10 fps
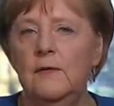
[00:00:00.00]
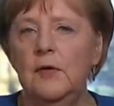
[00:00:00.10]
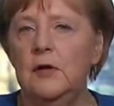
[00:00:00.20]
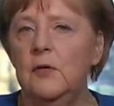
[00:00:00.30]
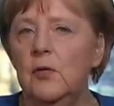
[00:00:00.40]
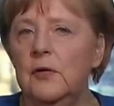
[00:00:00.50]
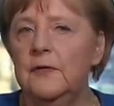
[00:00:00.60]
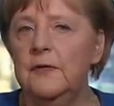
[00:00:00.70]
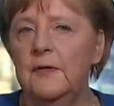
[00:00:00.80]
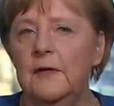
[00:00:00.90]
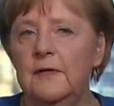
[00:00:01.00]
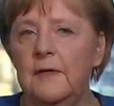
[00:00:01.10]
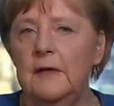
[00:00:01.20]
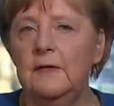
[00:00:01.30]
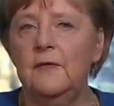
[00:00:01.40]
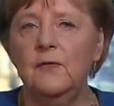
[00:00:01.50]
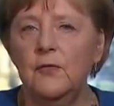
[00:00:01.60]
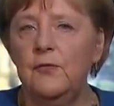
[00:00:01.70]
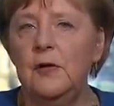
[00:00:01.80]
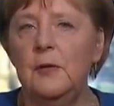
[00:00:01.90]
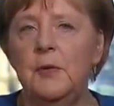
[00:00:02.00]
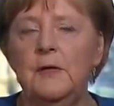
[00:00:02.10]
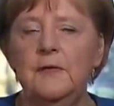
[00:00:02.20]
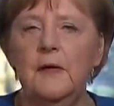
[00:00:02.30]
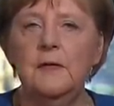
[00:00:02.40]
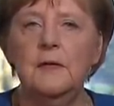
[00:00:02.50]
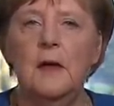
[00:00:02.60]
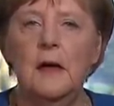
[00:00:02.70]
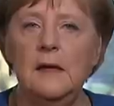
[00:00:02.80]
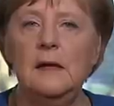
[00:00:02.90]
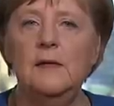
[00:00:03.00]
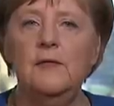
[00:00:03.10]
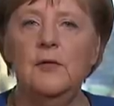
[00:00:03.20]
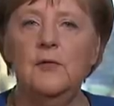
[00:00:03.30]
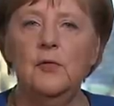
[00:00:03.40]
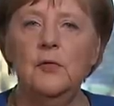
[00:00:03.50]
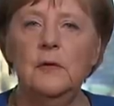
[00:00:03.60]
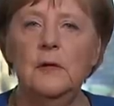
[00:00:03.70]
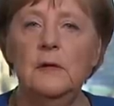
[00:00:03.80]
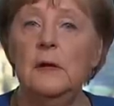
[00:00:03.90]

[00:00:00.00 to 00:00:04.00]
wenn in kürzester Zeit zu viele Patienten eingeliefert würden,